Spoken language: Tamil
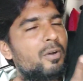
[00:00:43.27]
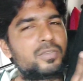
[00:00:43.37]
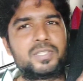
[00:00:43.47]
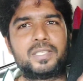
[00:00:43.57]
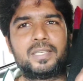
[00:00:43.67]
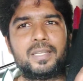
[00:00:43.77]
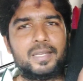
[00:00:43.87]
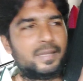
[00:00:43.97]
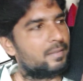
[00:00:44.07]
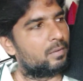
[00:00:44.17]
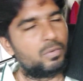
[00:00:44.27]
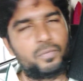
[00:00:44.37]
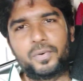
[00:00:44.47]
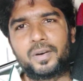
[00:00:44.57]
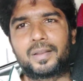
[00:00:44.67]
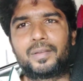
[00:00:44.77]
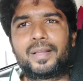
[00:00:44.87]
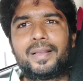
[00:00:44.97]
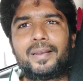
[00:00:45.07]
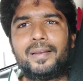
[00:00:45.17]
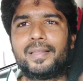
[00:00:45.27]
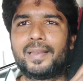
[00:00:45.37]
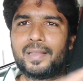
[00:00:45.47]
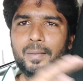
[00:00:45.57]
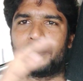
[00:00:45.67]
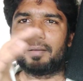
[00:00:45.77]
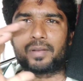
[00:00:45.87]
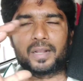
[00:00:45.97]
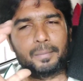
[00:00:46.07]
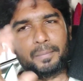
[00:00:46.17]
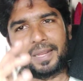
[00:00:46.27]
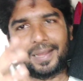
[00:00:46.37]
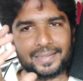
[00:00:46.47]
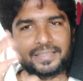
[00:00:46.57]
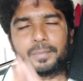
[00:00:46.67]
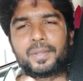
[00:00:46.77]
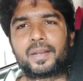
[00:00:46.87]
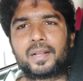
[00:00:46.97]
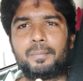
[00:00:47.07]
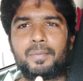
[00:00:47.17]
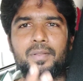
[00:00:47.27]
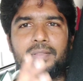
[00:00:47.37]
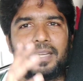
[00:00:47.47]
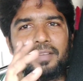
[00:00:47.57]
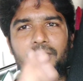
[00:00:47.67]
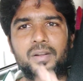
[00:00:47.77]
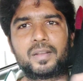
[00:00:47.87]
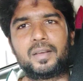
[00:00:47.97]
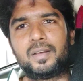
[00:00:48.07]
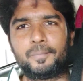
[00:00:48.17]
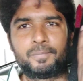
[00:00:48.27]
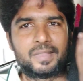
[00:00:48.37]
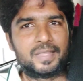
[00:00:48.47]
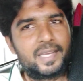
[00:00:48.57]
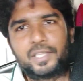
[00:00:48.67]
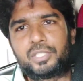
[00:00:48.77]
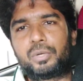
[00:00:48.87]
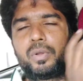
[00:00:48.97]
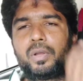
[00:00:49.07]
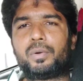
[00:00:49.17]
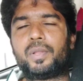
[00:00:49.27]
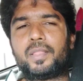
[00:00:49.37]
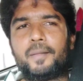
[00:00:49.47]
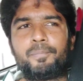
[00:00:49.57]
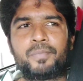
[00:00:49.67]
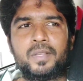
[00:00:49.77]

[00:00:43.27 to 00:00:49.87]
பாக்ஸு இந்த ஊஃபர் அவரோட கிரில் எல்லாமே அவங்க கம்பெனி கெட்ஸ் அப்படிங்கிற கம்பெனி வந்து டிஃபால்ட்டாக தயாரித்து கொடுக்கக்கூடியதான்